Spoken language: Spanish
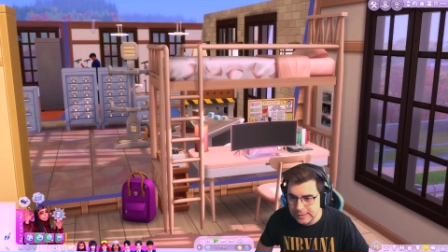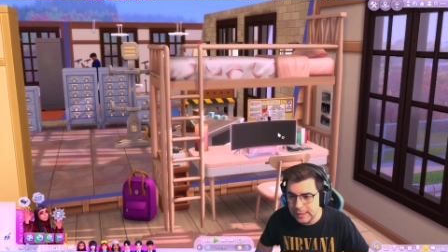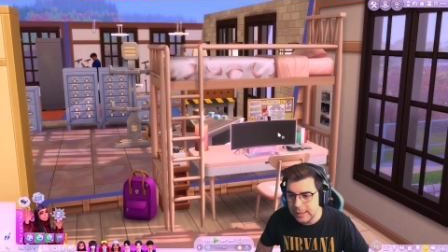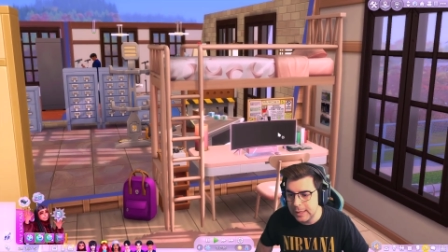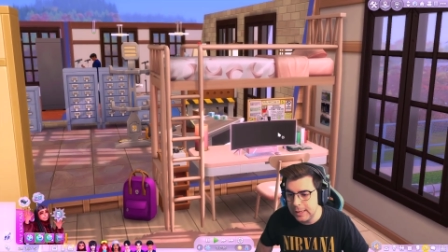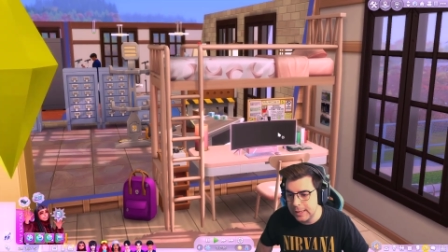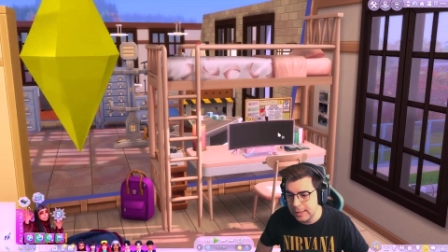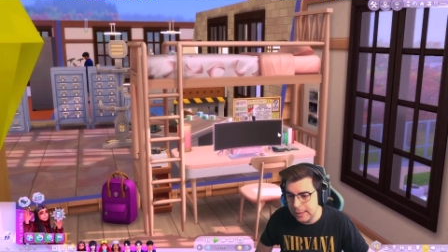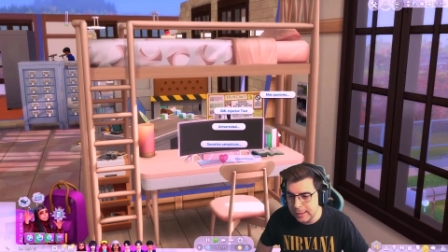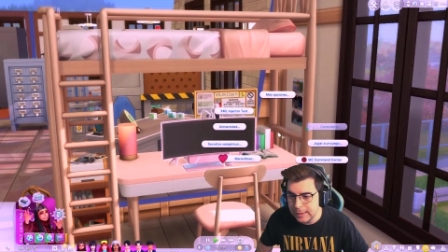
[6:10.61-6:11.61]

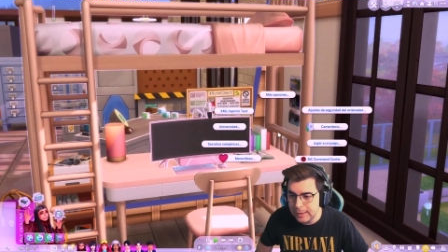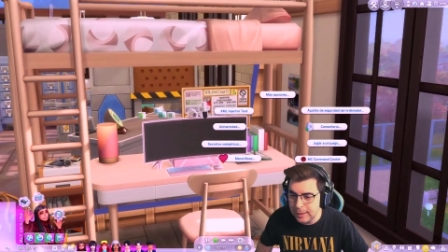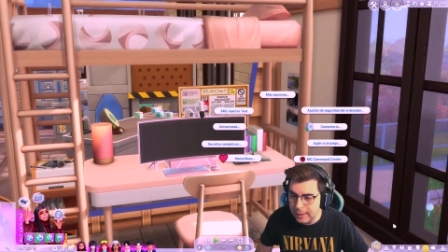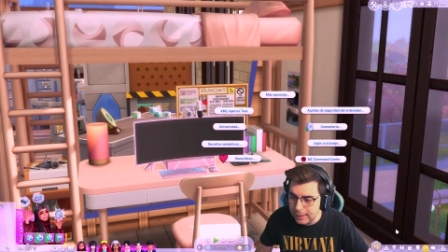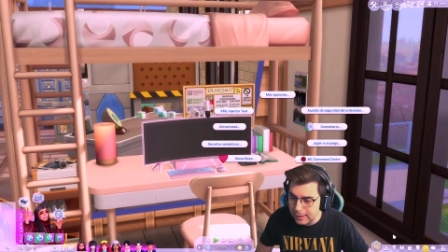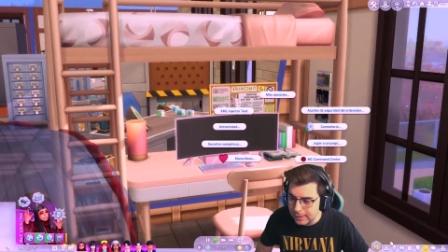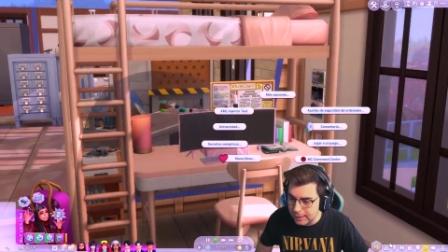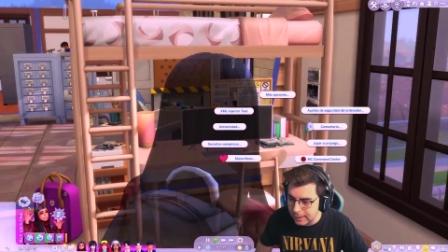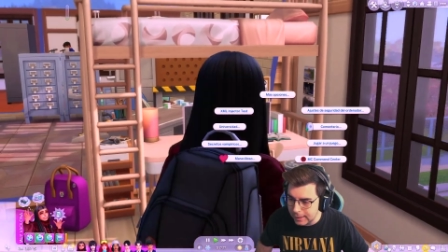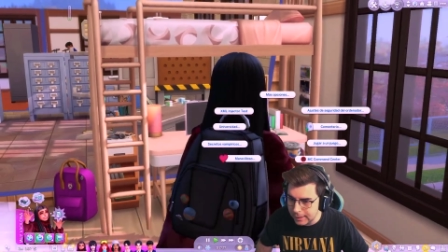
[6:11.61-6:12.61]
Querida,
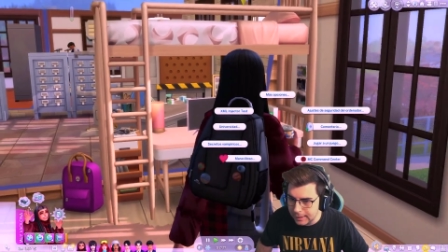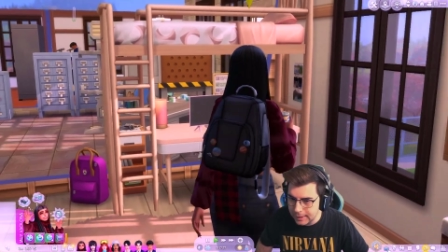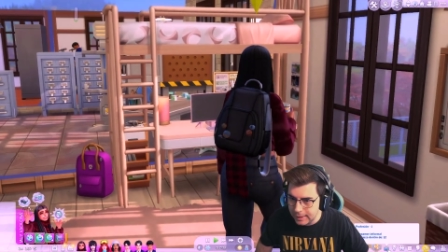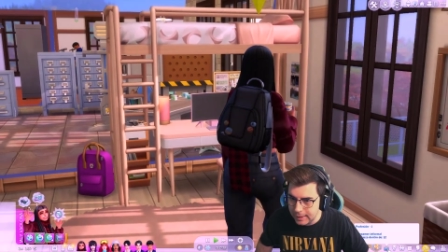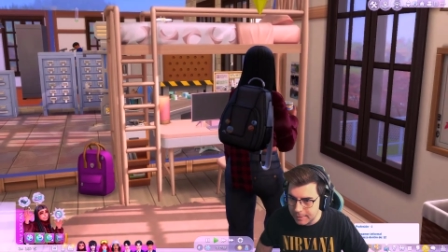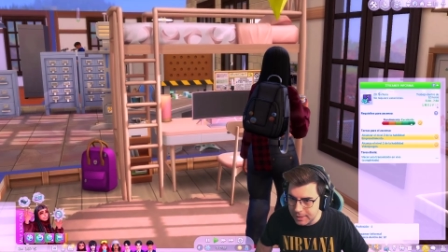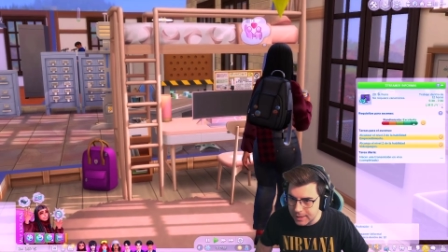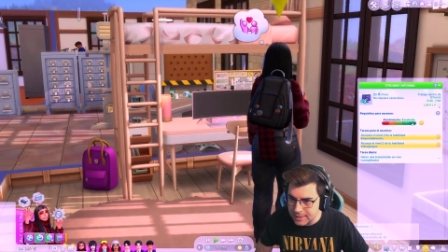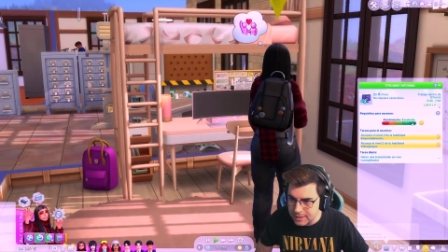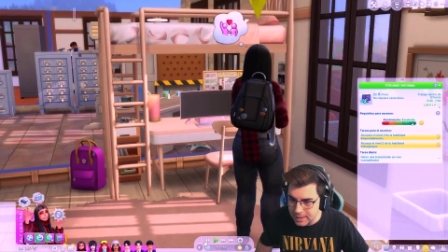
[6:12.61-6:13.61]
querida. Eh, mira,
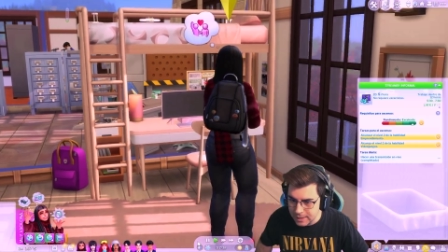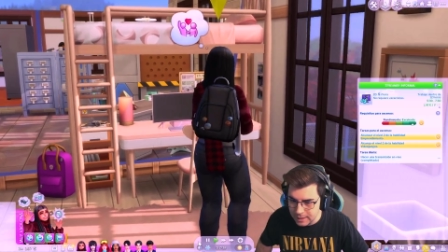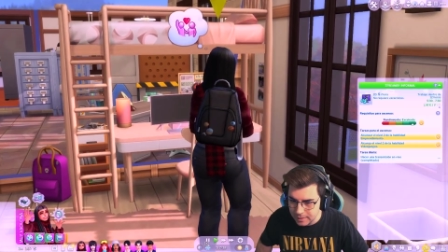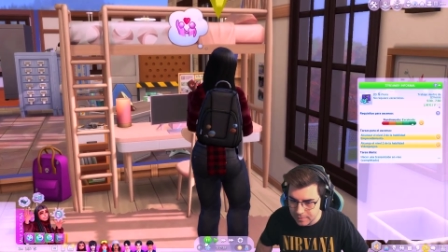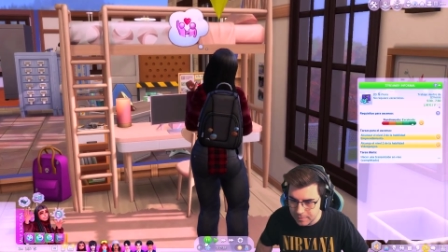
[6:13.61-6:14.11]
ya estás aquí.